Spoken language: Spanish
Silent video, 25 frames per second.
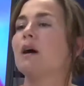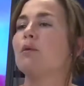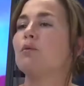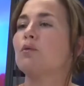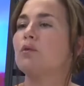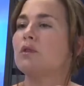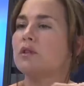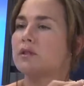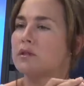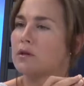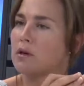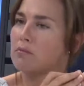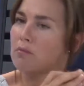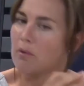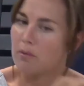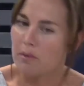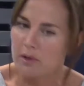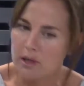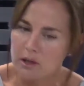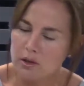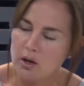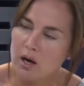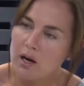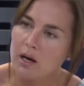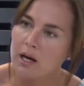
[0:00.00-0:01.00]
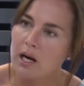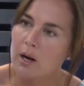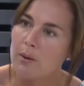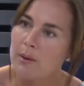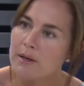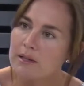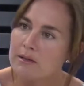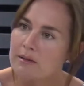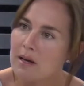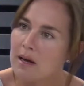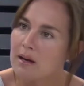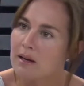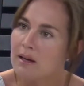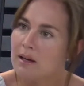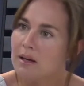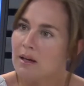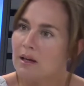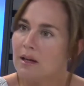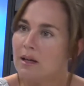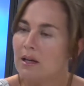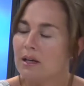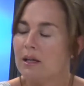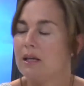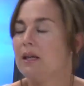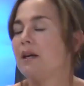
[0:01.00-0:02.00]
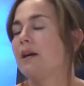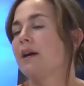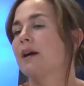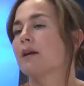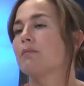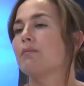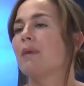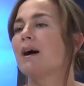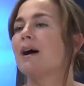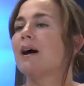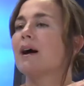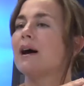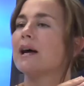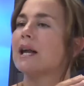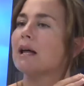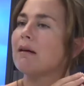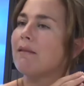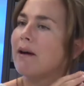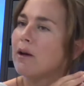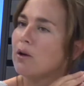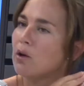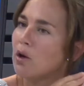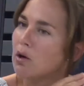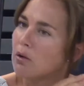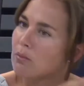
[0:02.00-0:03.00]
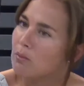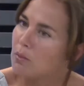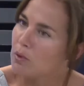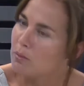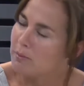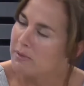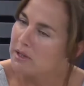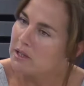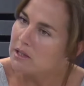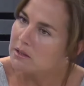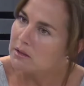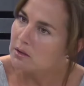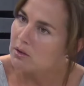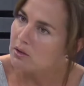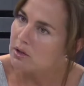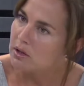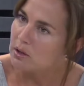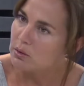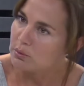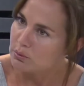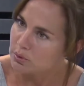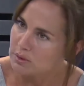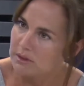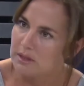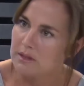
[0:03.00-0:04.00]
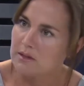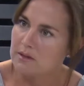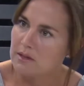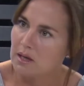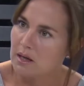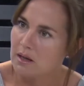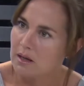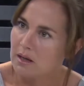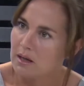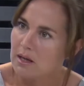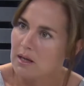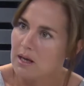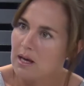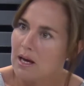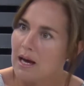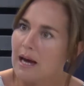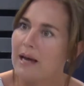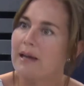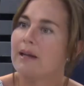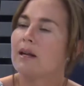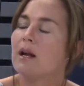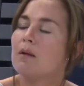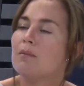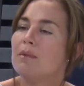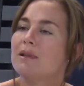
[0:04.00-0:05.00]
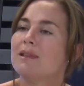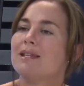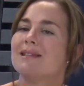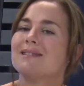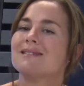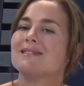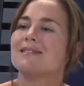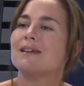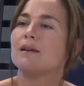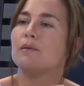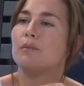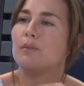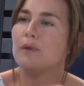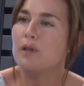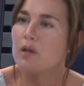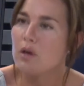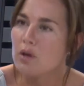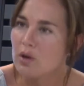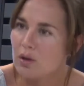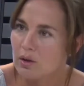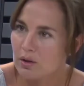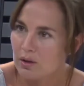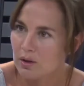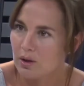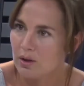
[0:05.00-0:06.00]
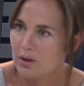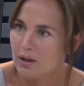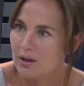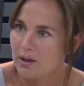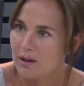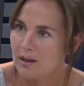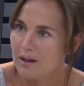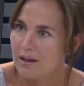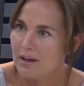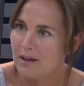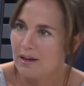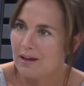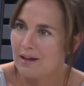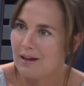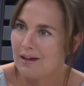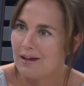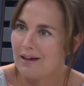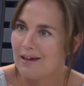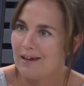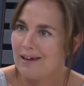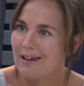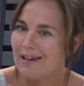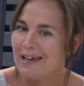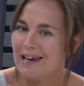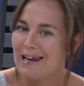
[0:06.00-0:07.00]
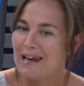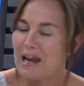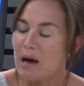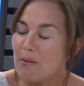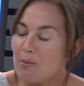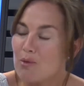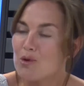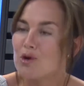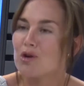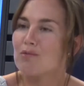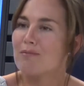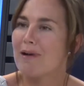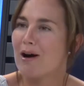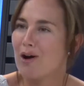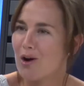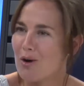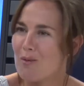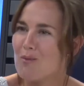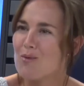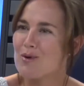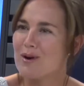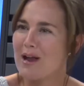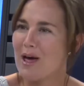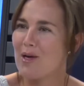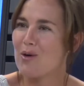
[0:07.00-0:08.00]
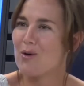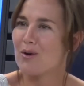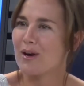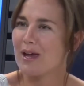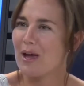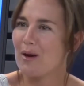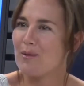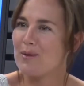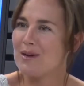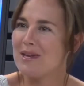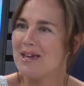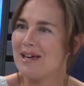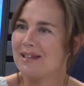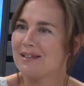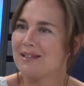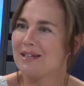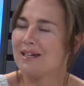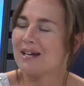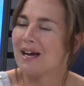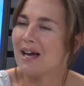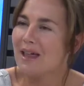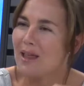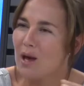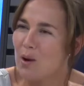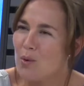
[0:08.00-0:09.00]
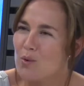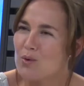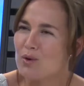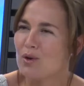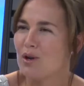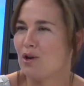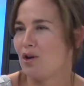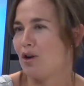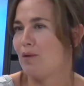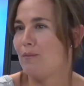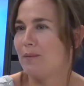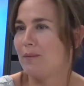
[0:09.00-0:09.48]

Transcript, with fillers: Bullrich como ministro a la cabeza y Germán Garabano como ministro de Justicia. Ahí realmente se vio eh, el laburo mancomunado que había entre cada uno de los